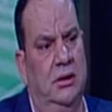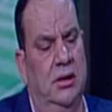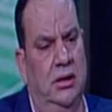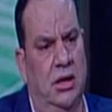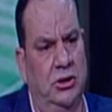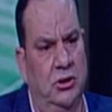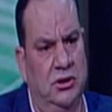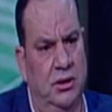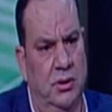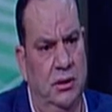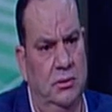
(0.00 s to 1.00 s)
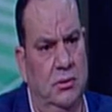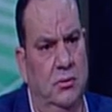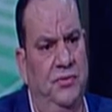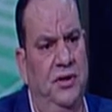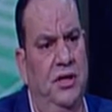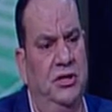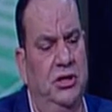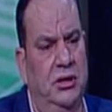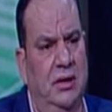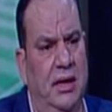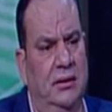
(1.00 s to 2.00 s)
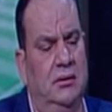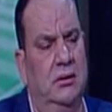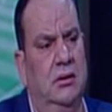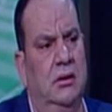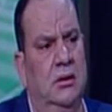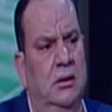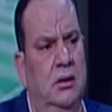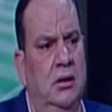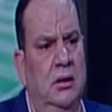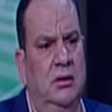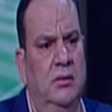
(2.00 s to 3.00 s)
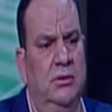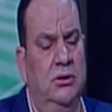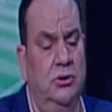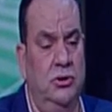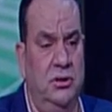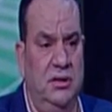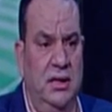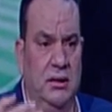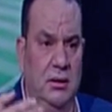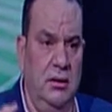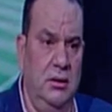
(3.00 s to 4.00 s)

يعني 10 سنوات وفي ناشئين تحت 18 سنه